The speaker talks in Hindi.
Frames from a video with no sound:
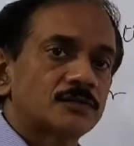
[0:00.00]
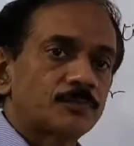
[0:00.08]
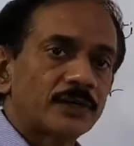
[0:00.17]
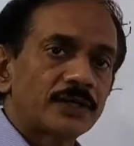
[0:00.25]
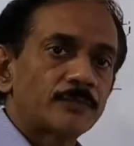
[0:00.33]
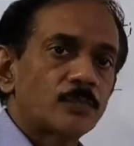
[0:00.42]

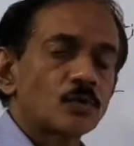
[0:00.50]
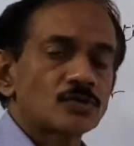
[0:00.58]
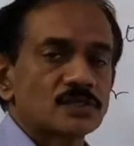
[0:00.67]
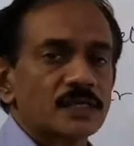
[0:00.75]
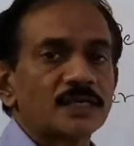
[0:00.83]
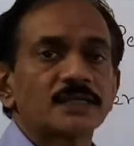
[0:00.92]
स्पीड
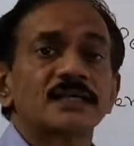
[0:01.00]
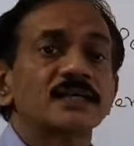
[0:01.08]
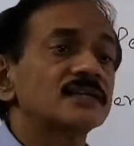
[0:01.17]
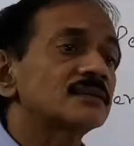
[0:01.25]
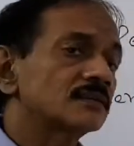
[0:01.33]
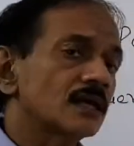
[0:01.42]
पोस्ट है
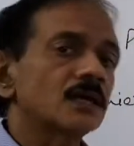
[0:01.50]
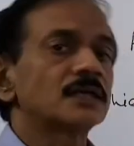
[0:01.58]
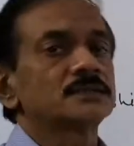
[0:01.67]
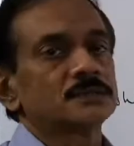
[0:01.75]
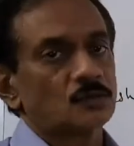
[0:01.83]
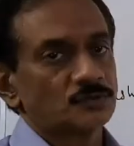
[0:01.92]
कितना
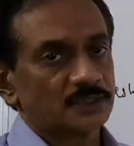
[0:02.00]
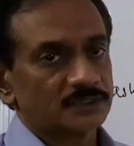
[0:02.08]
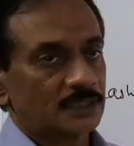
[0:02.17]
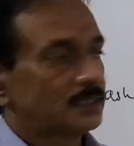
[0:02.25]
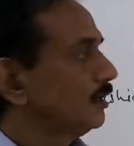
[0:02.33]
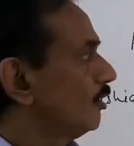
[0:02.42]
खर्चा हो
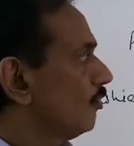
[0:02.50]
जाता है